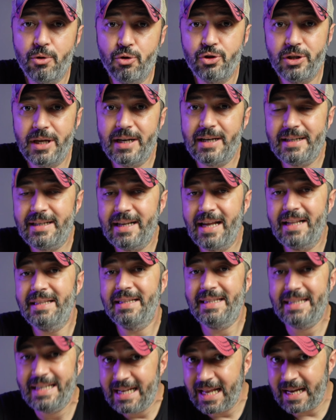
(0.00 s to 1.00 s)

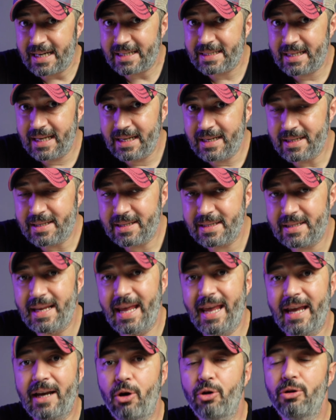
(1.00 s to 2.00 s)
üzerinden dilerseniz
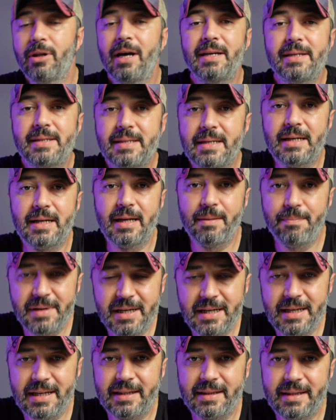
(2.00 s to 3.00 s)
ile
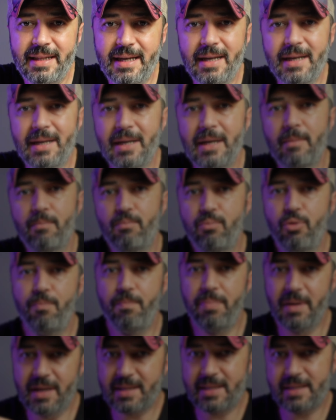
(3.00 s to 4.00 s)
birlikte
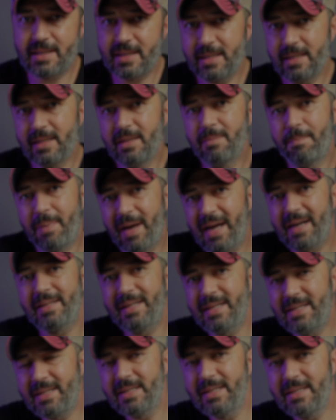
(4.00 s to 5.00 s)
bu basın
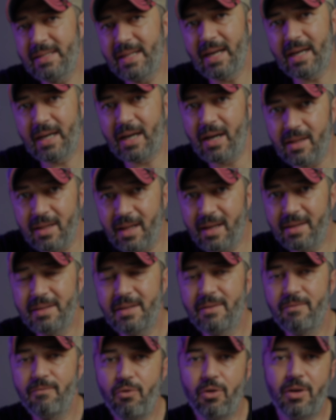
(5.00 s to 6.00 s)
perdesinde kalan
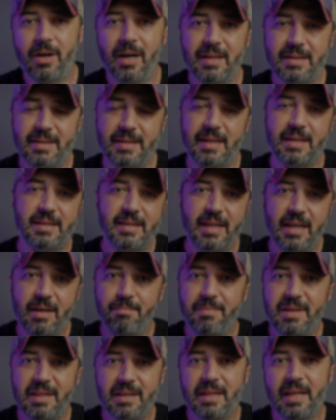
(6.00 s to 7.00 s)
vokal sesleri,
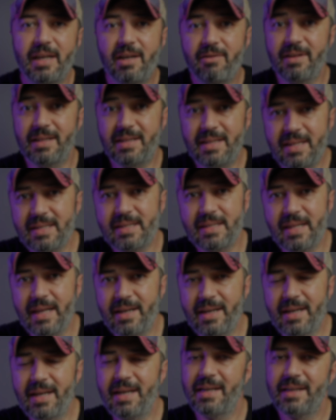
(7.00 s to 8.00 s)
mitleri ve
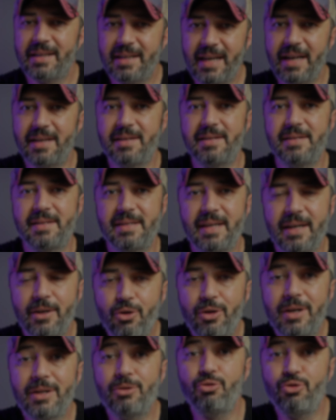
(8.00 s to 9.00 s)
tizleri kendinize
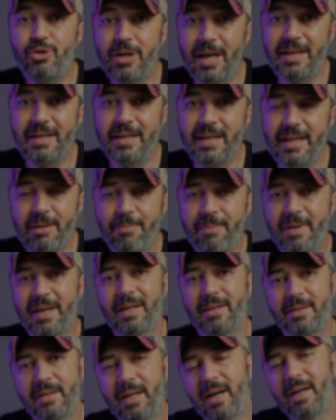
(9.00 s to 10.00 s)
göre düzenleyip
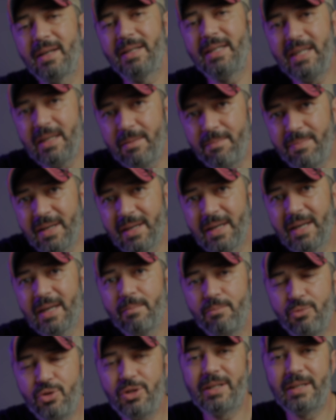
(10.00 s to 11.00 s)
daha iyi bir
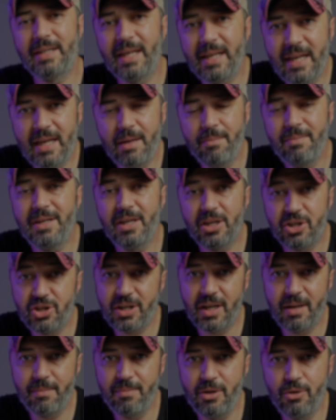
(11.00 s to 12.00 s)
müzik deneyimi
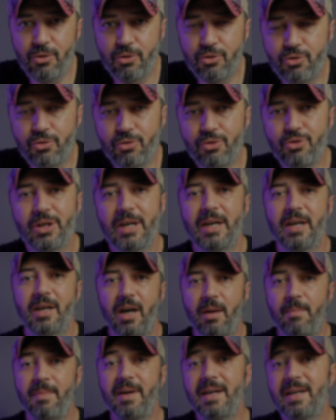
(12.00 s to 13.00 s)
yaşayabiliyorsunuz.
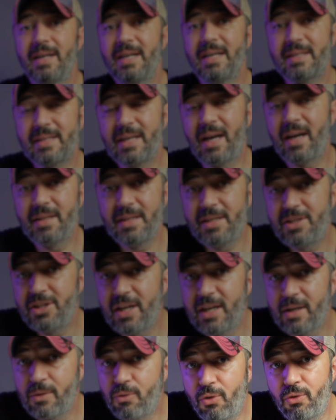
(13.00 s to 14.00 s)
Ama
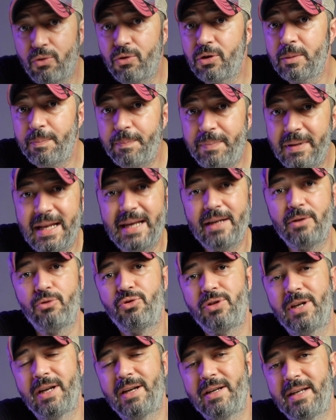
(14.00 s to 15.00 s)
sadece Google Play
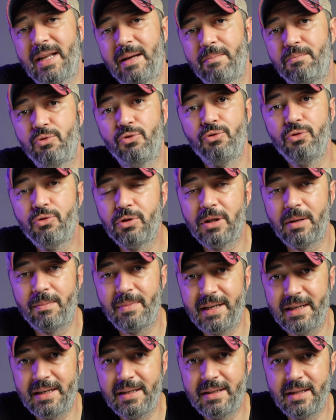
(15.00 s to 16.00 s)
üzerinden bu
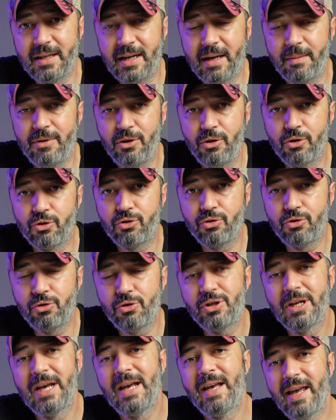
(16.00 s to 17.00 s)
uygulamayı
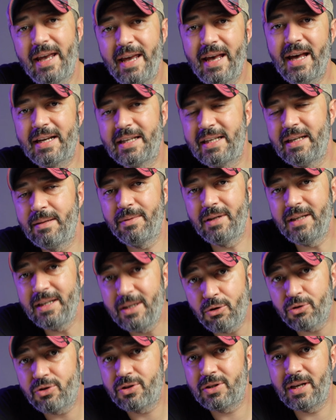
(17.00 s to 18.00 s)
indirebiliyorsunuz. Eğer ki
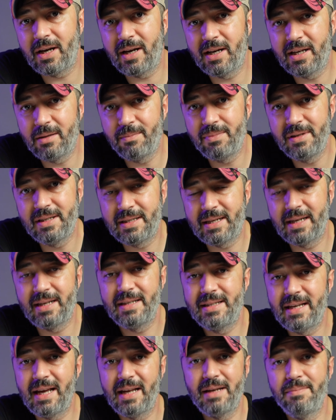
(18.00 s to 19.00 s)
iOS
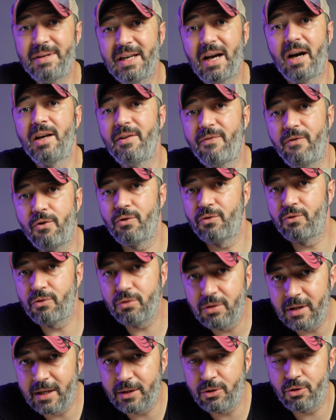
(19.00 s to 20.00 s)
sahibiyseniz yani bir iPhone
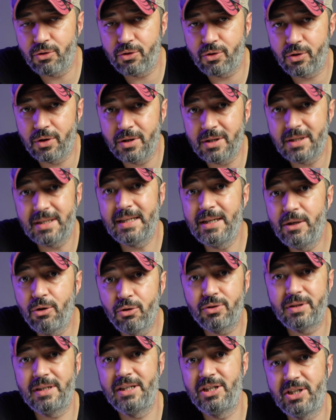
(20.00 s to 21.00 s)
kullanıyorsanız,
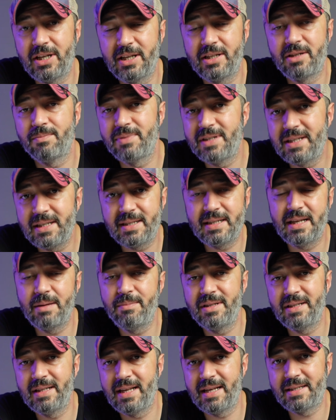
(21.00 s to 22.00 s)
iOS işletim
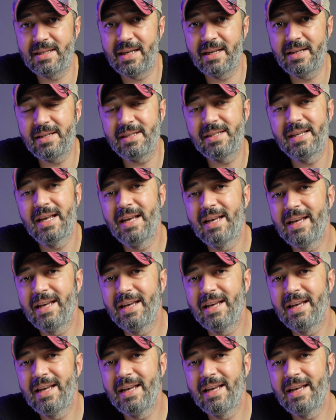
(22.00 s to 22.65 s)
sistemindeyseniz